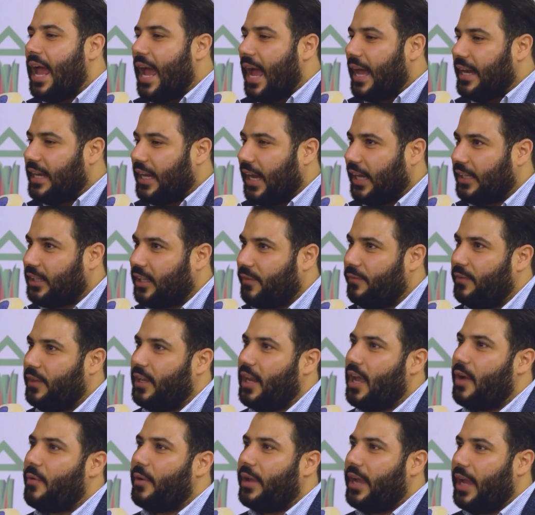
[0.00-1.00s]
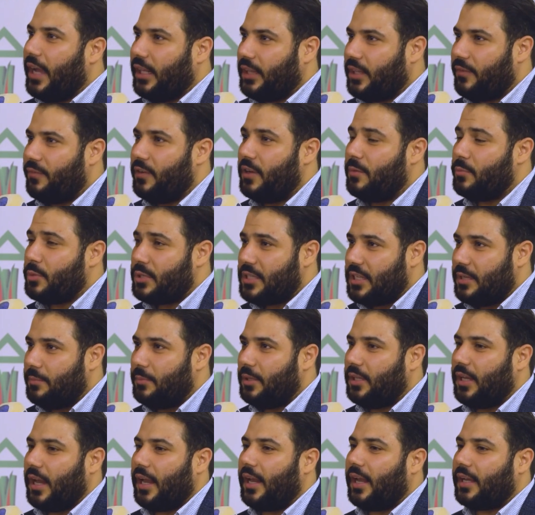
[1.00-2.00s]
أن يحتفل ويحتفي
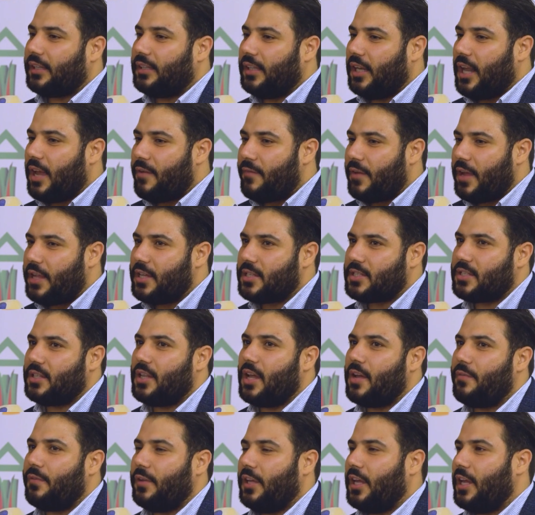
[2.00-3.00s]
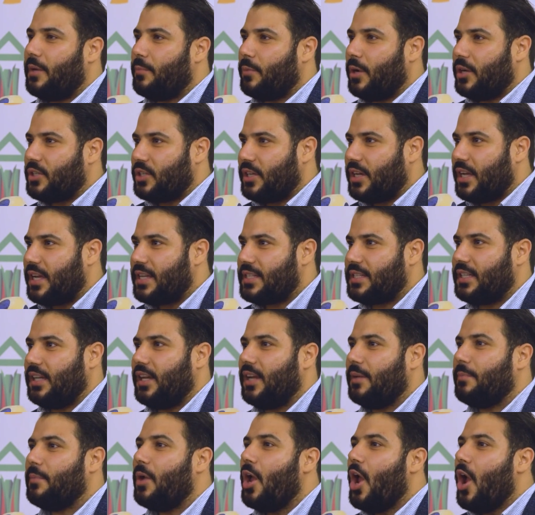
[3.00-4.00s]
المسلمين على اختلاف أصنافهم
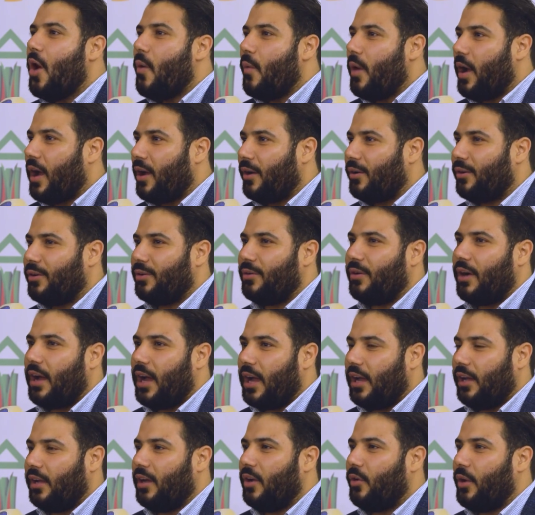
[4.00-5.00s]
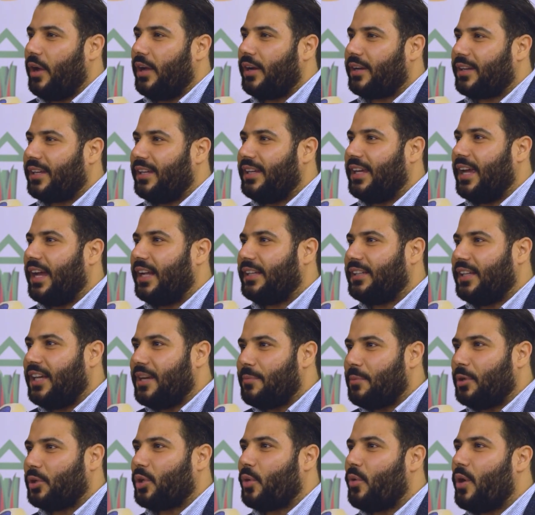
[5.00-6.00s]
وأجناسهم
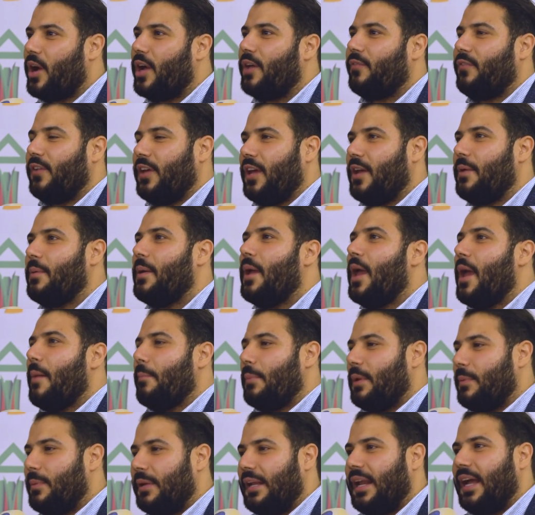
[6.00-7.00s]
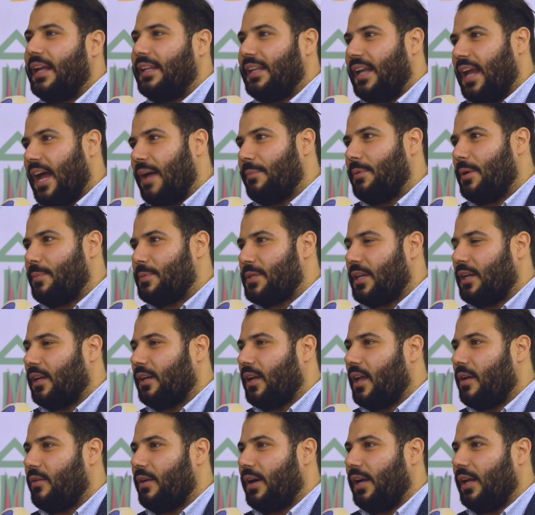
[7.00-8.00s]
وعرقياتهم وطوائفهم بميلاد الحبيب صلى
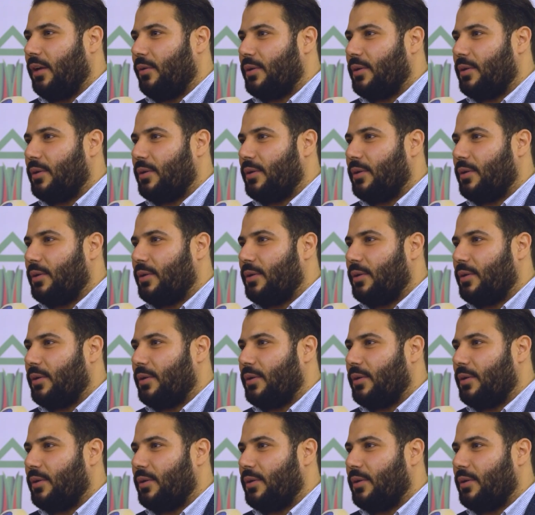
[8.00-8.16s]
الله عليه